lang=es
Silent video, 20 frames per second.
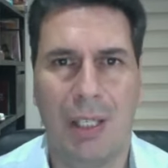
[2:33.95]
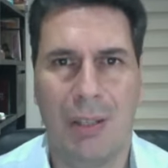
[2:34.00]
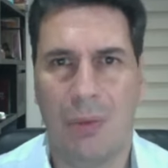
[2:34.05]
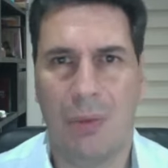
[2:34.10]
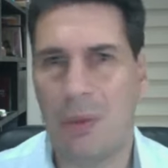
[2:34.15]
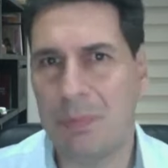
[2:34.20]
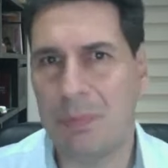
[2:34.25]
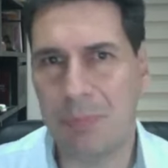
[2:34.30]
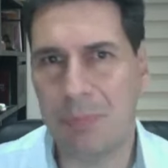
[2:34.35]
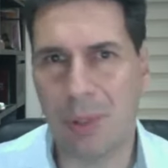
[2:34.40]
no
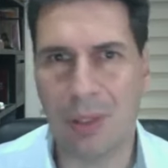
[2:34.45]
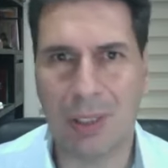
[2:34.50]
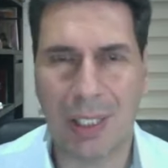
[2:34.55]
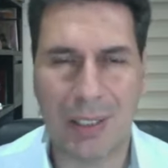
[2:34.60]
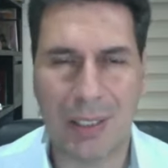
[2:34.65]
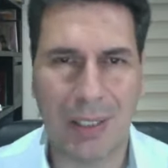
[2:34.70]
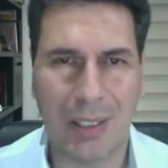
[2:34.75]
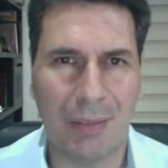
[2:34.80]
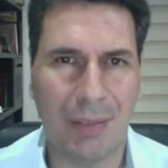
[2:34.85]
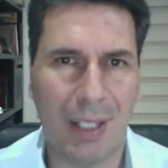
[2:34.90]
importa
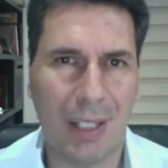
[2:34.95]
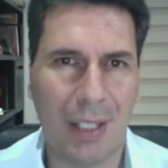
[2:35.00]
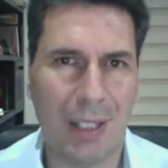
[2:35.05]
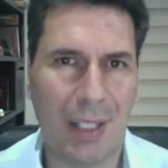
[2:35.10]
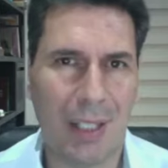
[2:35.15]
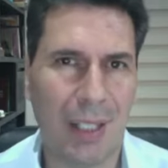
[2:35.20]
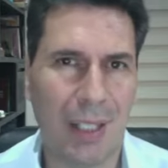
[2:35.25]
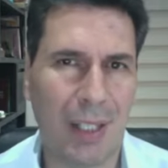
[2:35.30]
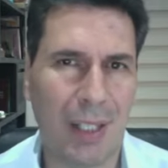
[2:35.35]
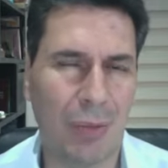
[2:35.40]
si
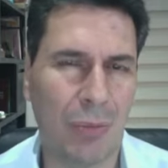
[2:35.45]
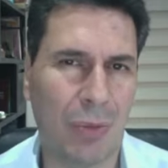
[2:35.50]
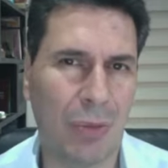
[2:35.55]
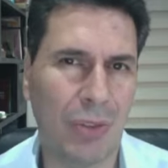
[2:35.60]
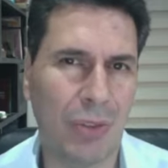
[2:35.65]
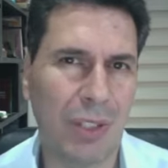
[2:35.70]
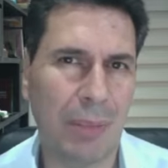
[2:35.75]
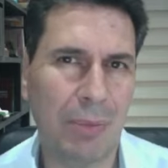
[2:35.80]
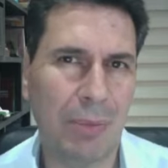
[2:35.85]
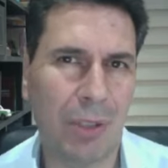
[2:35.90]
viene de un
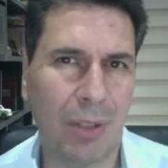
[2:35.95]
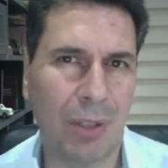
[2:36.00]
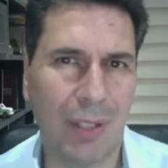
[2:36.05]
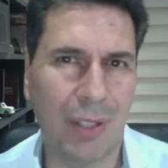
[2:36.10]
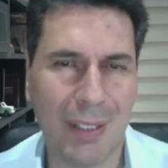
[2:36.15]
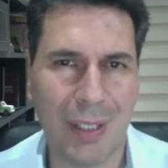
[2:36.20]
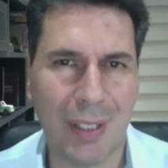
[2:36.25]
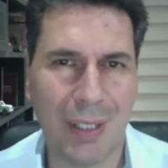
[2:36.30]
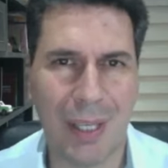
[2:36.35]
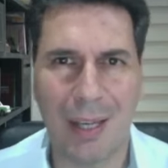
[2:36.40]
concepto de
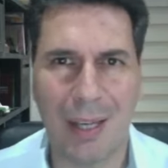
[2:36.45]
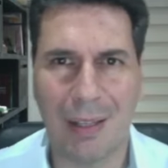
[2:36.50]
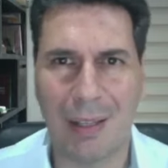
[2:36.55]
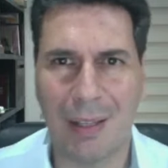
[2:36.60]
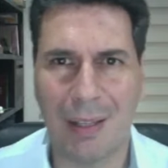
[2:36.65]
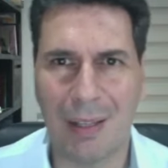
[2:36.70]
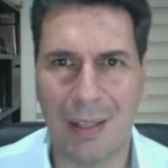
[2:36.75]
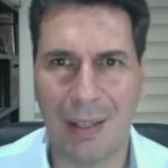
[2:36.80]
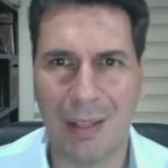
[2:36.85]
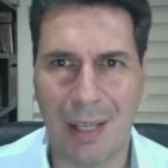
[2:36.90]
izquierda,
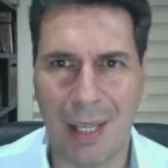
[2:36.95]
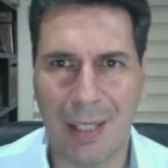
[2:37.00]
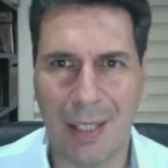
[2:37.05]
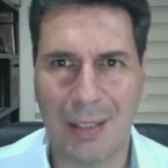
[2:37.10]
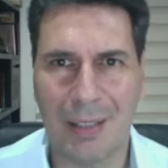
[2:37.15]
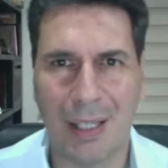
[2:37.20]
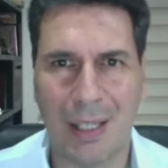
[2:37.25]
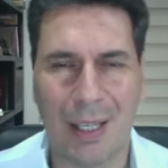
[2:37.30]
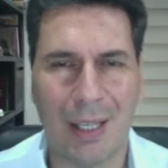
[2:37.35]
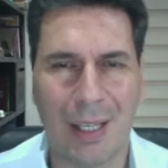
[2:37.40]
de
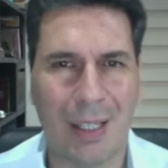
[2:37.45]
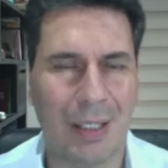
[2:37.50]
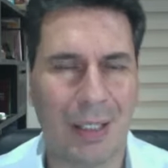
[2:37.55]
derecha,